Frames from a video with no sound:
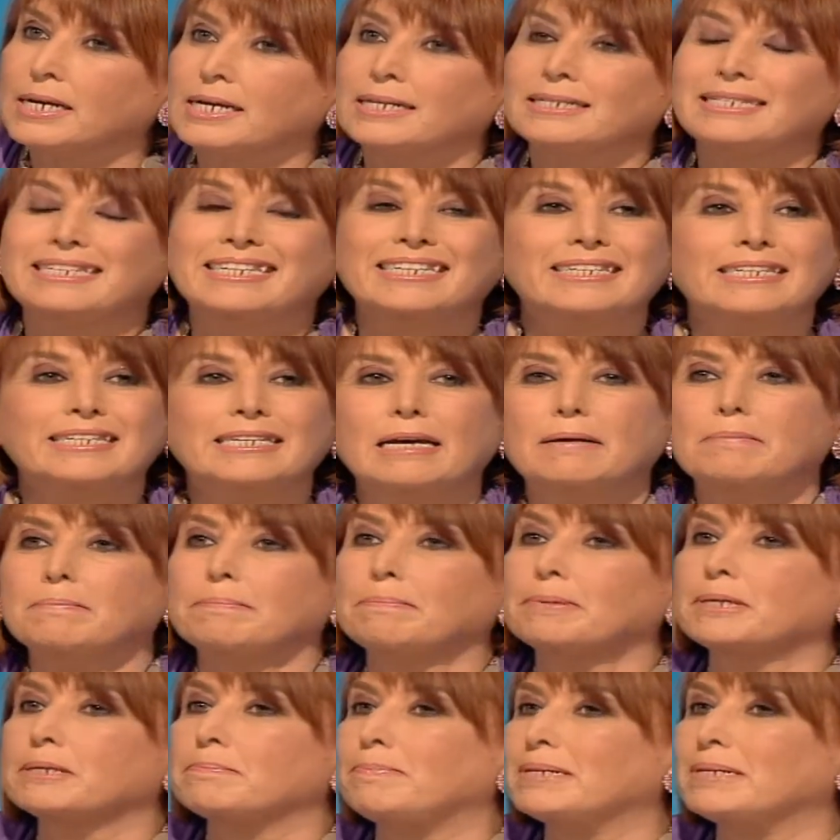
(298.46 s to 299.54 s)
si è
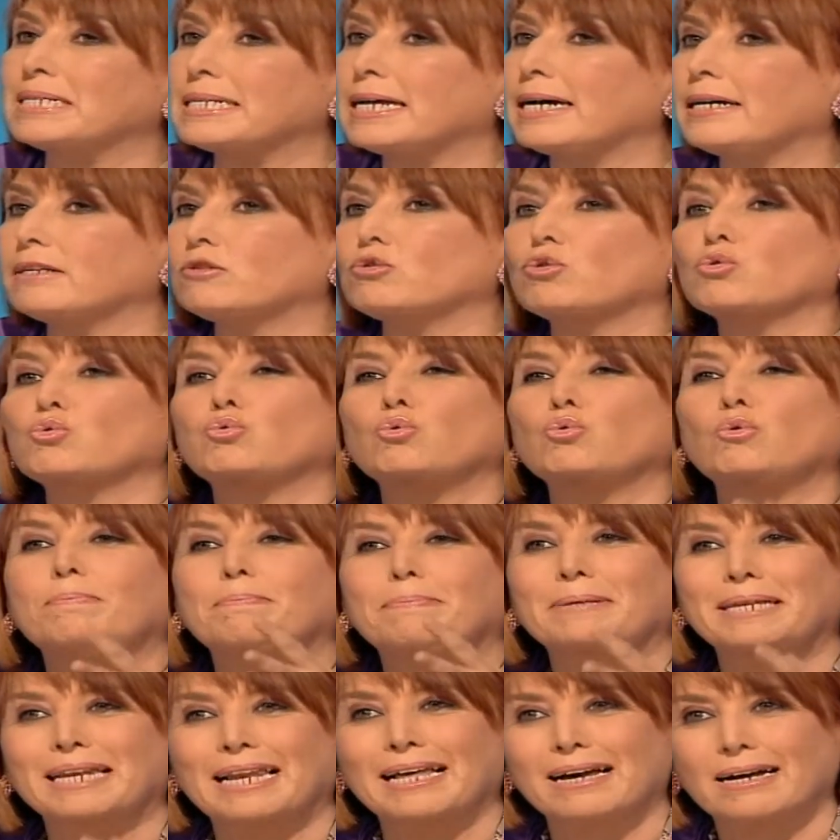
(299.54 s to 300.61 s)
sempre basato sul
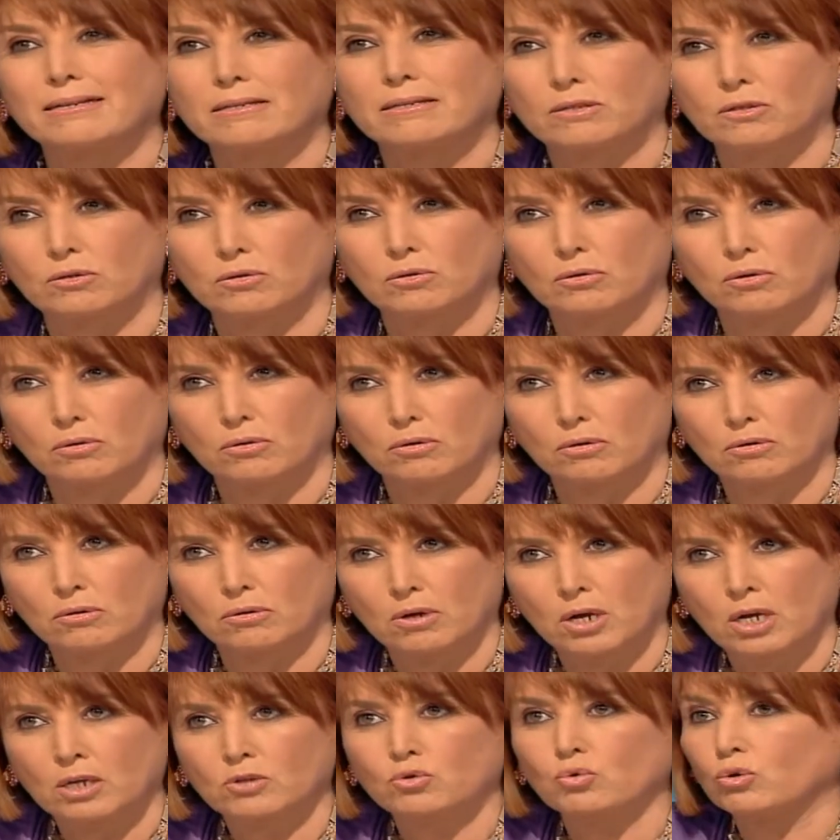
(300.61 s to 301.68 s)

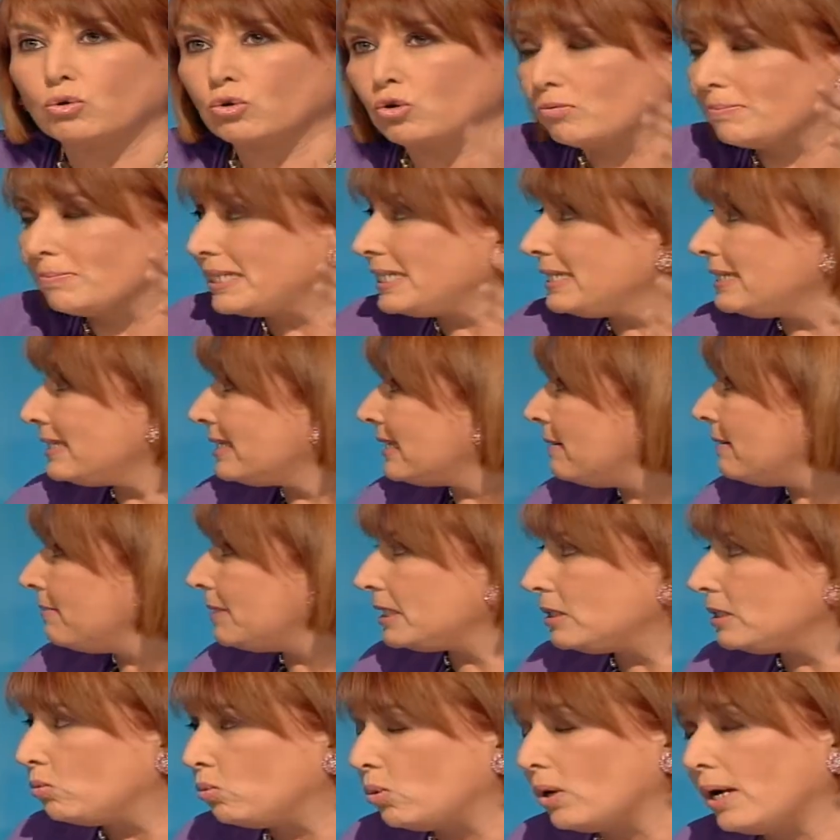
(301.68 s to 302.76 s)
pilastro su, come sistema
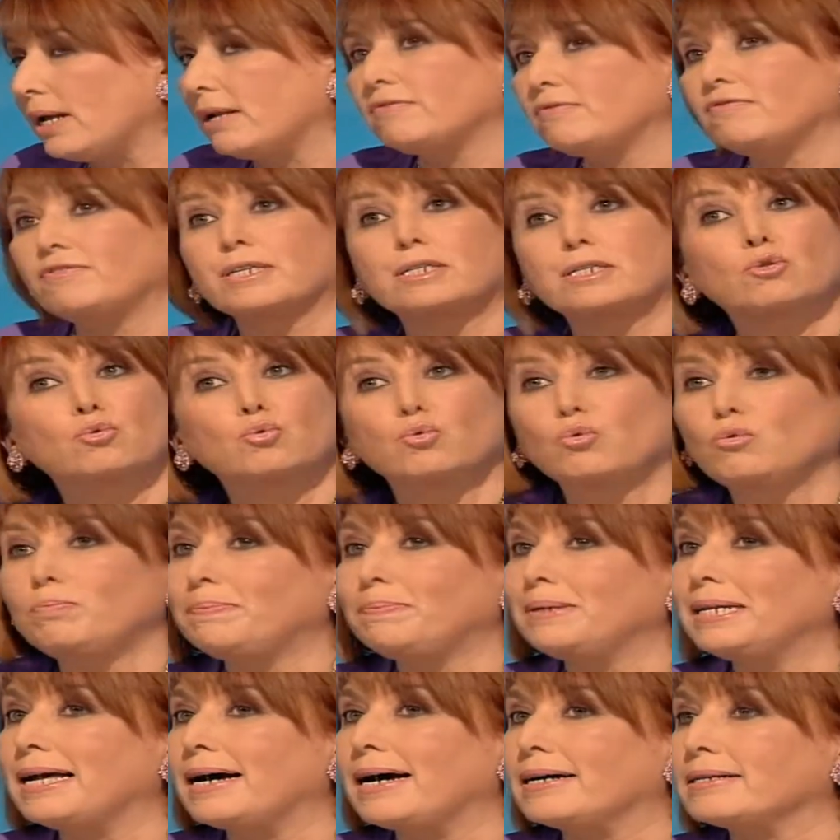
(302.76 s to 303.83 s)
di welfare sul
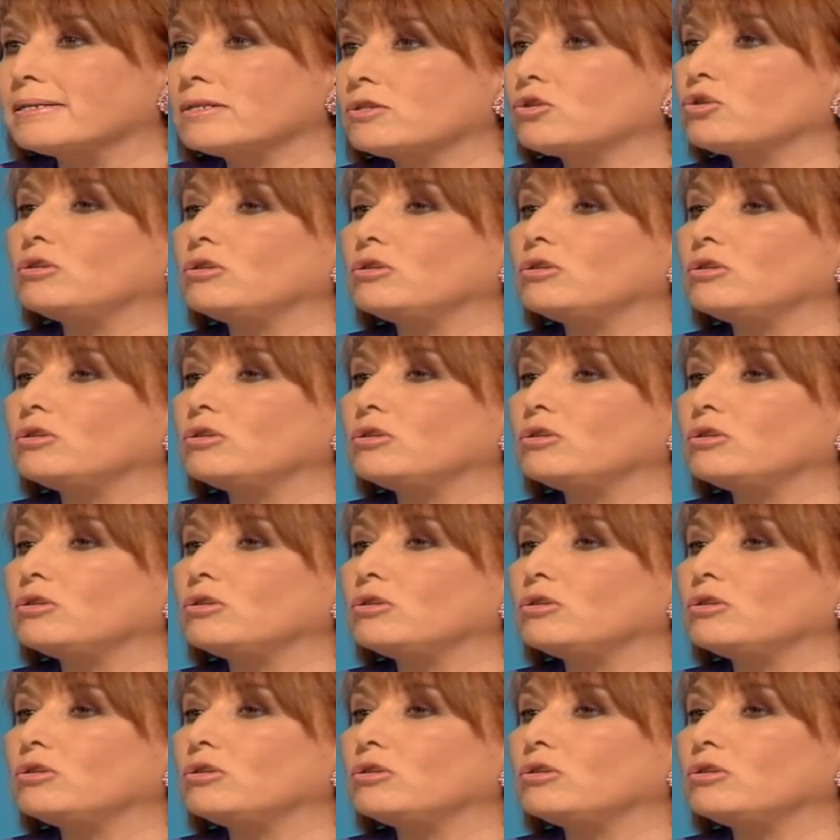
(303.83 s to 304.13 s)
pilastro